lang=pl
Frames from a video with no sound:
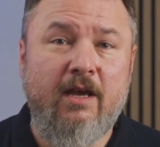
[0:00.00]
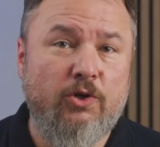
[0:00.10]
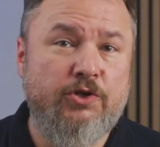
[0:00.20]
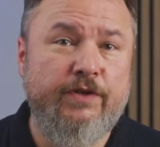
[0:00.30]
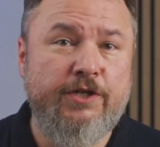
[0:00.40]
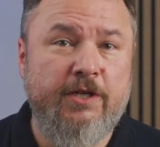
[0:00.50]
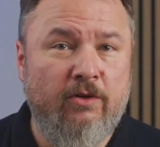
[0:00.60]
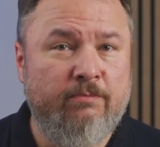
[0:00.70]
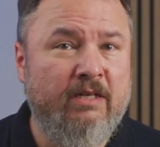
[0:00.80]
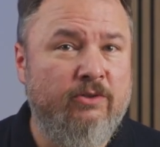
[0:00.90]
Oczywiście
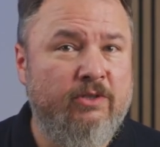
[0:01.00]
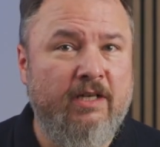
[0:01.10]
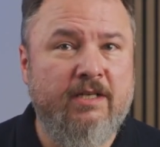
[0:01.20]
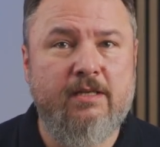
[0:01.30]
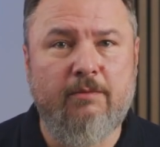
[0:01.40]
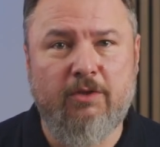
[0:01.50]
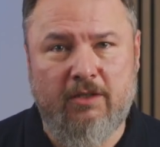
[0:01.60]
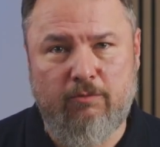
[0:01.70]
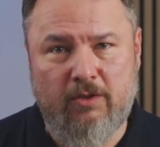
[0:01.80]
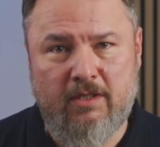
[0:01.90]
oba od Extreme
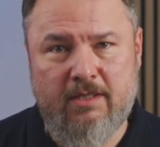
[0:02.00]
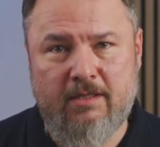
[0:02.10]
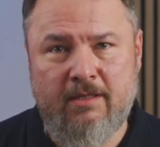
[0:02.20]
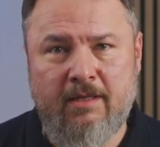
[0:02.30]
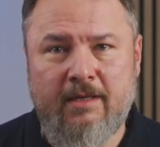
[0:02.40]
Networks.